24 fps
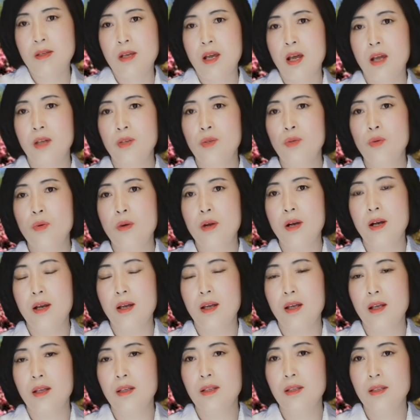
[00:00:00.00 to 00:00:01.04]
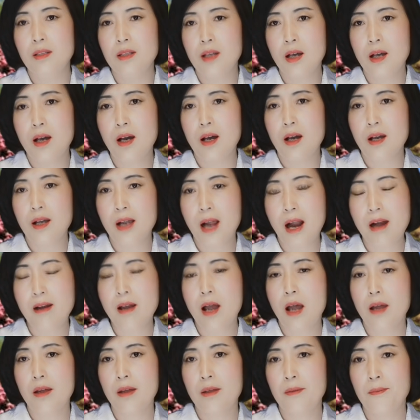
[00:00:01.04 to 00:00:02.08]
千多人的感
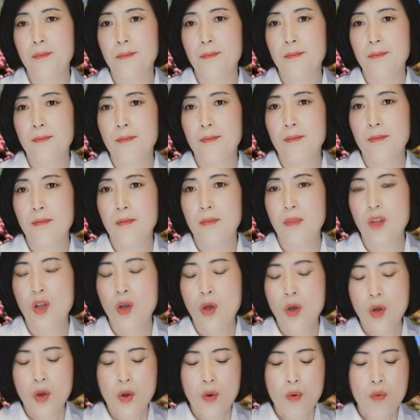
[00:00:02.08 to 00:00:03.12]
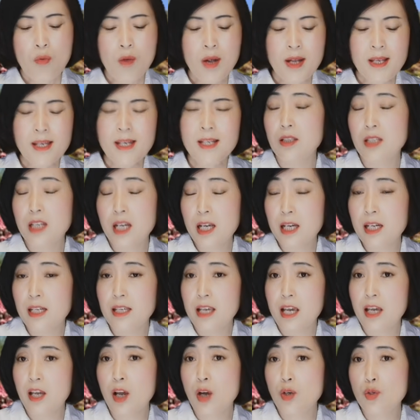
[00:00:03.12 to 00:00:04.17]
染，我你这个
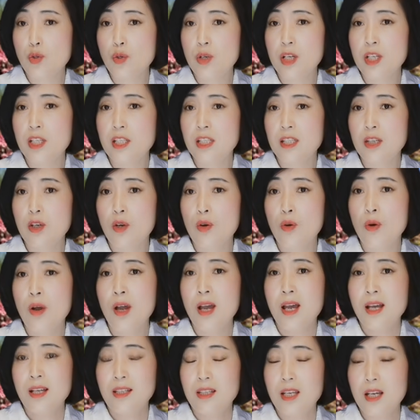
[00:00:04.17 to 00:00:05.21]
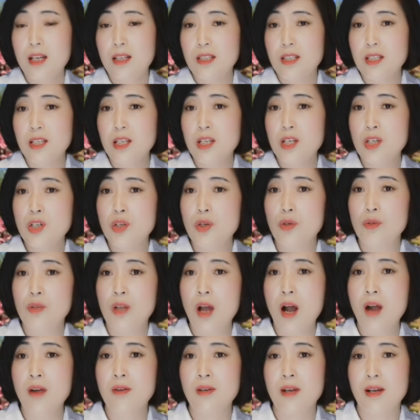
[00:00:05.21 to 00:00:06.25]
也要追究顶级手
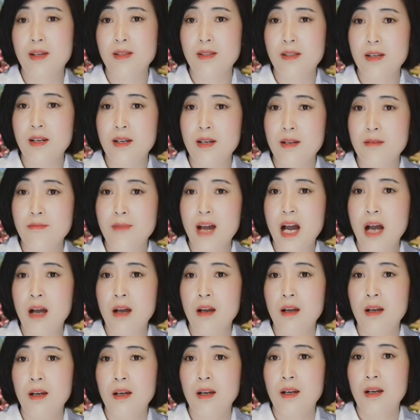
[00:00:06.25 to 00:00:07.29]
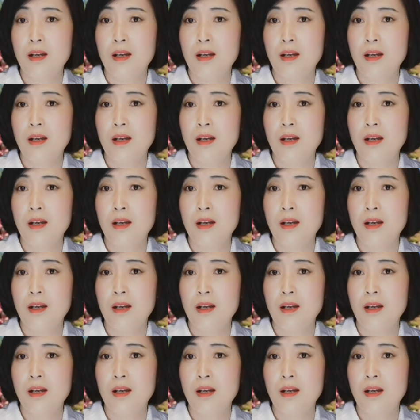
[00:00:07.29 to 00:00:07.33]
套的责任吗？